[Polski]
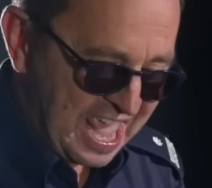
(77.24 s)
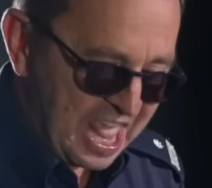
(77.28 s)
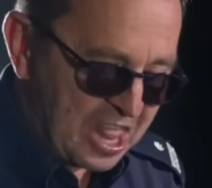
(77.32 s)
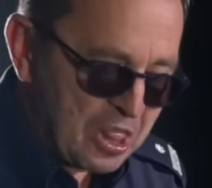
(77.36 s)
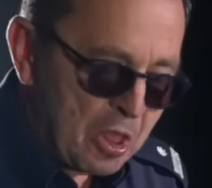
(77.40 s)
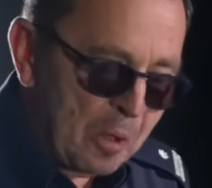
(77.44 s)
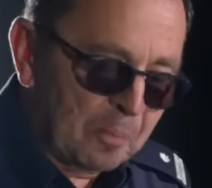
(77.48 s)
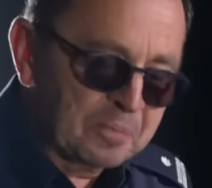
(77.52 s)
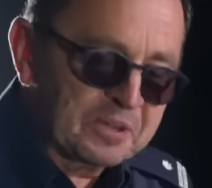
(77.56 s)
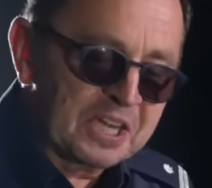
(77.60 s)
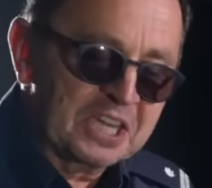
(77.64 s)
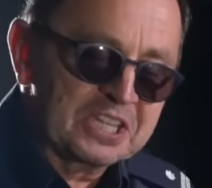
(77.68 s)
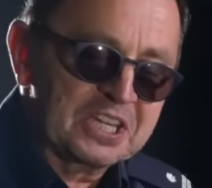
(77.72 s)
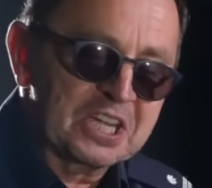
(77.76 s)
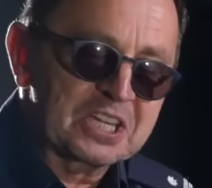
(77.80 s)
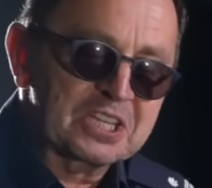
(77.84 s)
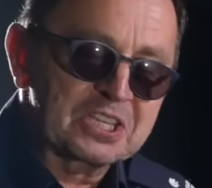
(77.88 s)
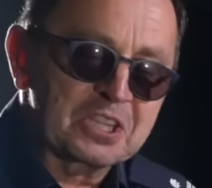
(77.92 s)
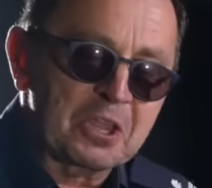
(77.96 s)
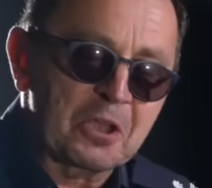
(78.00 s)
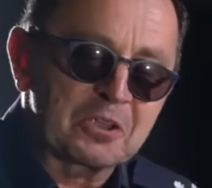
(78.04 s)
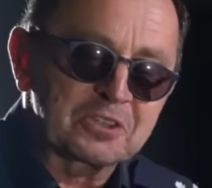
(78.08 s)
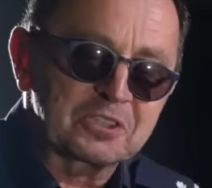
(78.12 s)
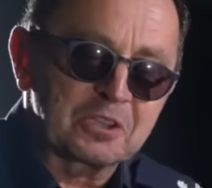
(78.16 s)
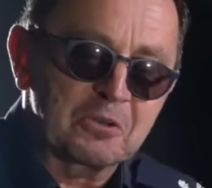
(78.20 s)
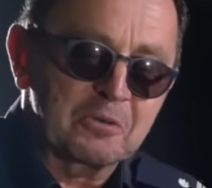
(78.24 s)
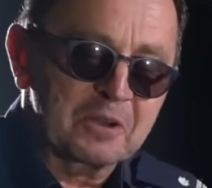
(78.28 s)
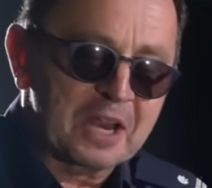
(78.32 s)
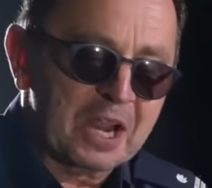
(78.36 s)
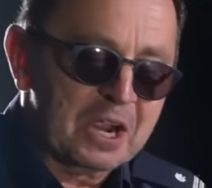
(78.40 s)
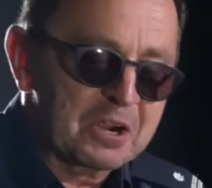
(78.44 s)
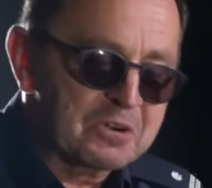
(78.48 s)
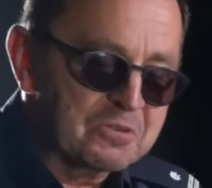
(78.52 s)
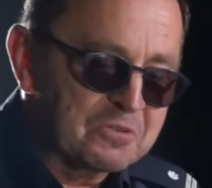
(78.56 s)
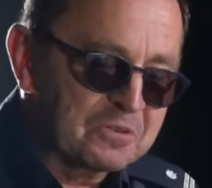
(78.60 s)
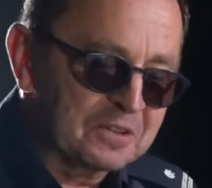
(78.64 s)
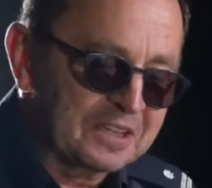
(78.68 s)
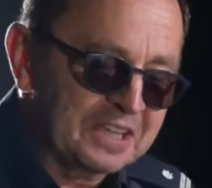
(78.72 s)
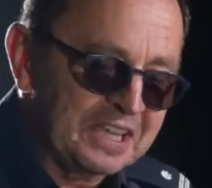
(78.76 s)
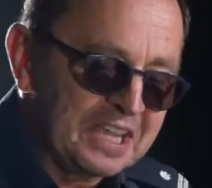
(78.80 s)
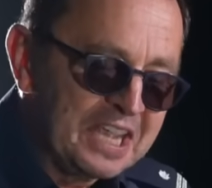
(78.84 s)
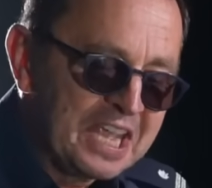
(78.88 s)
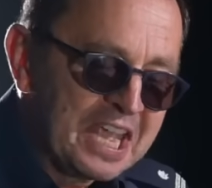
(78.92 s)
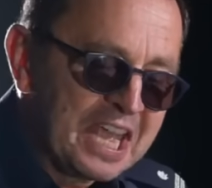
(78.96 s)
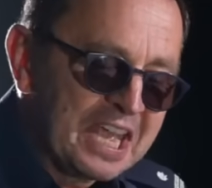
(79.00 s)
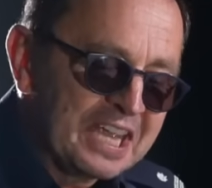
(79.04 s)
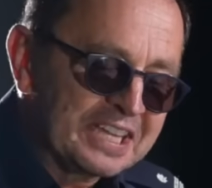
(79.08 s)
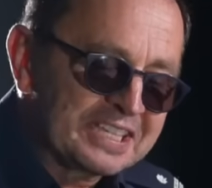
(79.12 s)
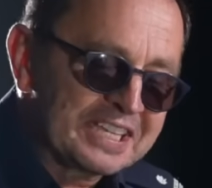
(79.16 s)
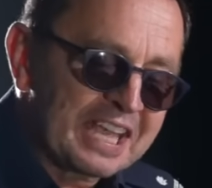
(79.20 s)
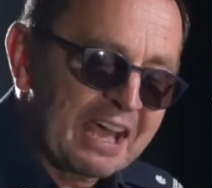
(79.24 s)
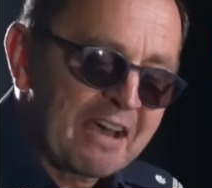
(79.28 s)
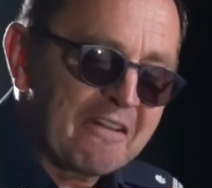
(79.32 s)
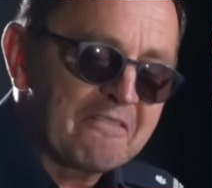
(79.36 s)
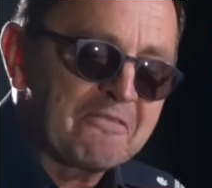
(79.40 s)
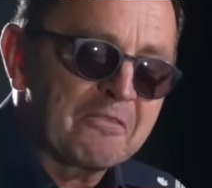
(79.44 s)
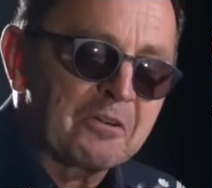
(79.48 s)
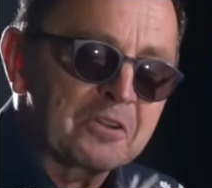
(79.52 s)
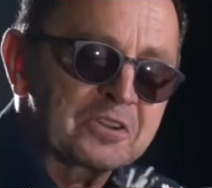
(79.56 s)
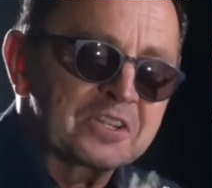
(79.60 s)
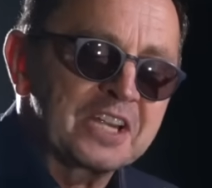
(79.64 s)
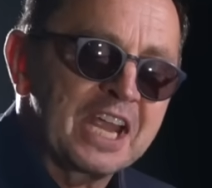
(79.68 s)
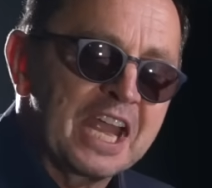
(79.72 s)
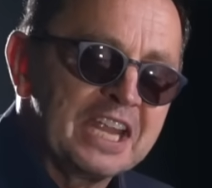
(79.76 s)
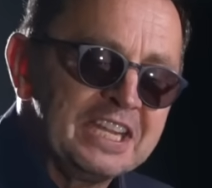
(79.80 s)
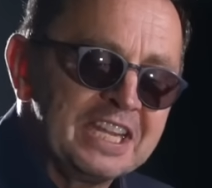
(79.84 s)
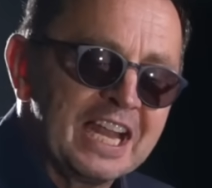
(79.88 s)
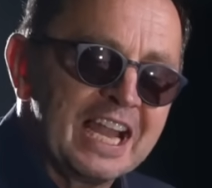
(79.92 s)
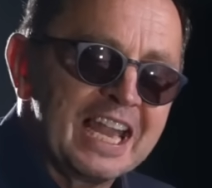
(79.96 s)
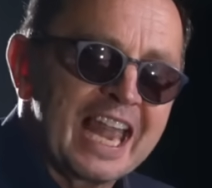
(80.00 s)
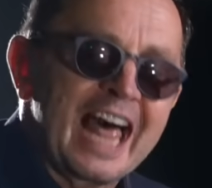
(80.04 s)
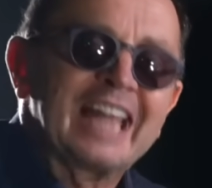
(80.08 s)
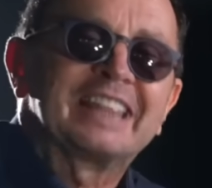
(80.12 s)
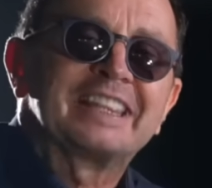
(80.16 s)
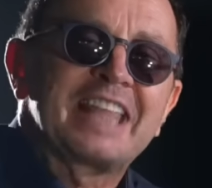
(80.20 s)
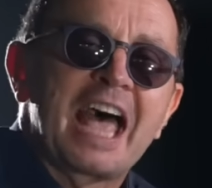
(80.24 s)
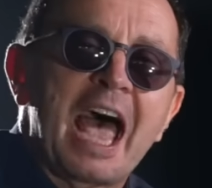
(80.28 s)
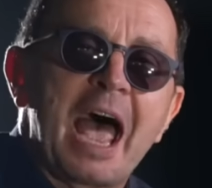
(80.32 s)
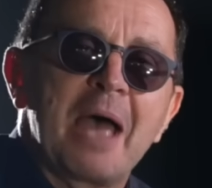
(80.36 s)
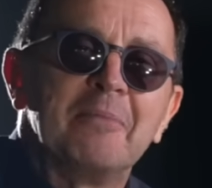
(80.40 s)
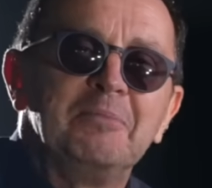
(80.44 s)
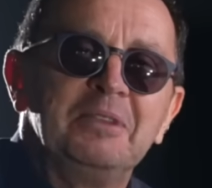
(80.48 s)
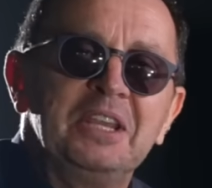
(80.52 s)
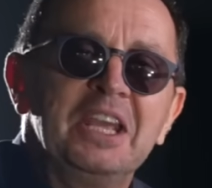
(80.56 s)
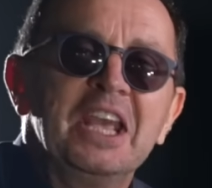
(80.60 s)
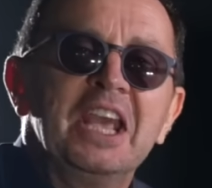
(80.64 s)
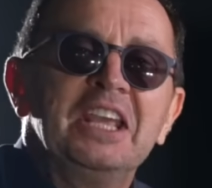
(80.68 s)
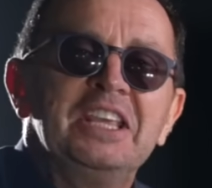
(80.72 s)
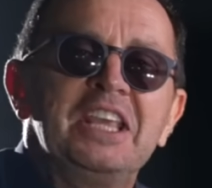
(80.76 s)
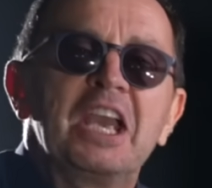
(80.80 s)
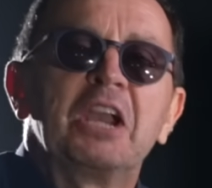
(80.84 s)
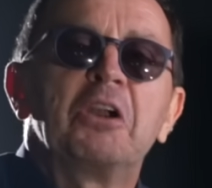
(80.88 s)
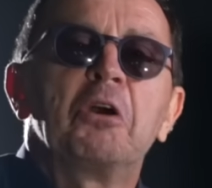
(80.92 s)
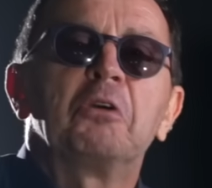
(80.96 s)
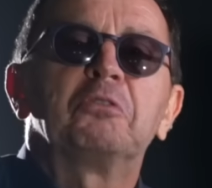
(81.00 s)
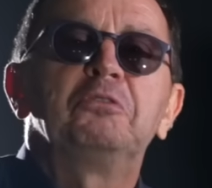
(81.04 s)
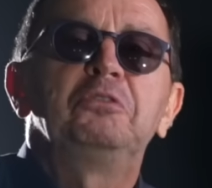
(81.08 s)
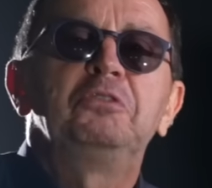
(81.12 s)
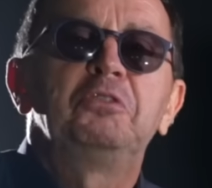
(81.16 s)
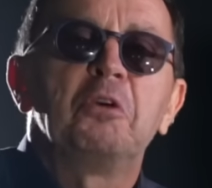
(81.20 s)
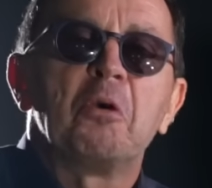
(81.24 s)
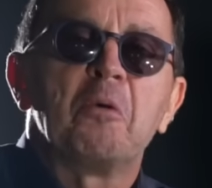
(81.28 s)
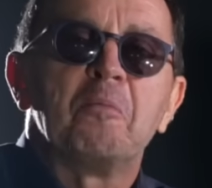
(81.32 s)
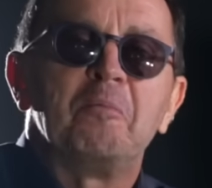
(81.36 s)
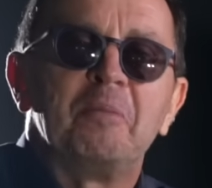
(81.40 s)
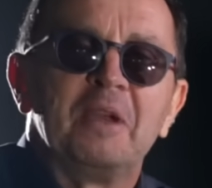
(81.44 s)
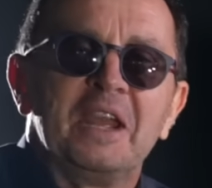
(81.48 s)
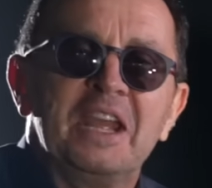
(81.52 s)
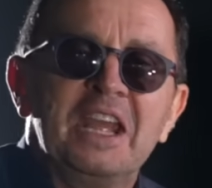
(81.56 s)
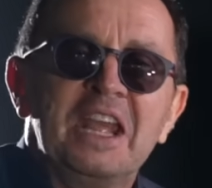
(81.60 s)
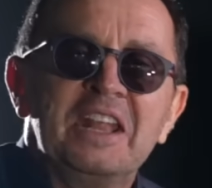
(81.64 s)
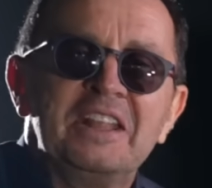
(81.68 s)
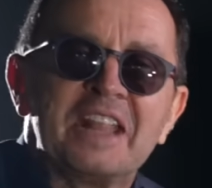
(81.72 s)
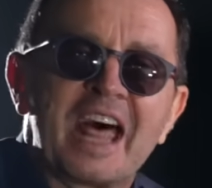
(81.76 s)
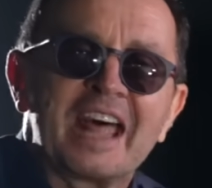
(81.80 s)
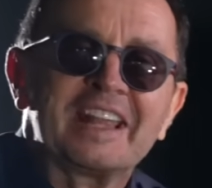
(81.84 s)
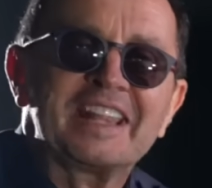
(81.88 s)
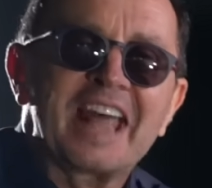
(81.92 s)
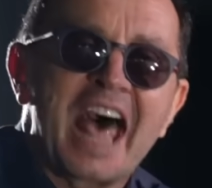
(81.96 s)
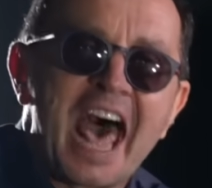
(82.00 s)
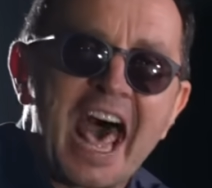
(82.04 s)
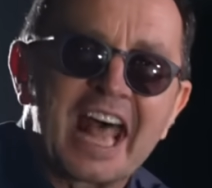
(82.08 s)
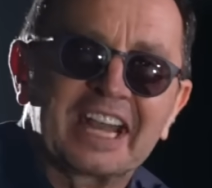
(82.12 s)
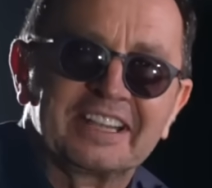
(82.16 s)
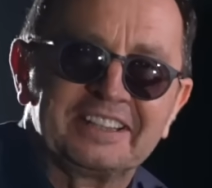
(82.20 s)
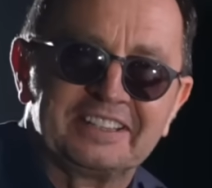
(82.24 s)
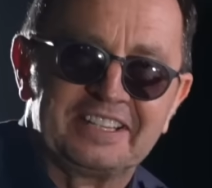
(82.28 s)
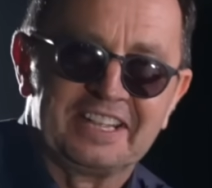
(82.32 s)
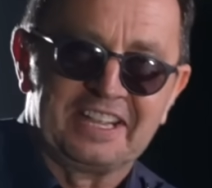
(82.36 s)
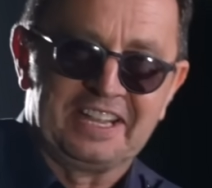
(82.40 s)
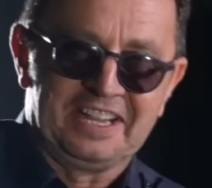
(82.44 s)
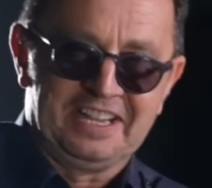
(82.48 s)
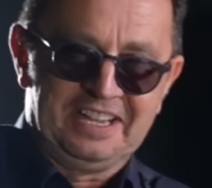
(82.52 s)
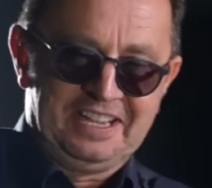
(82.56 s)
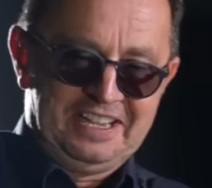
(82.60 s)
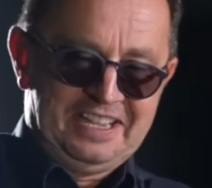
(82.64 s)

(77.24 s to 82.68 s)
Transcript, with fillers: No przecież to są rachunki za wożenie latami jego dupy na narty.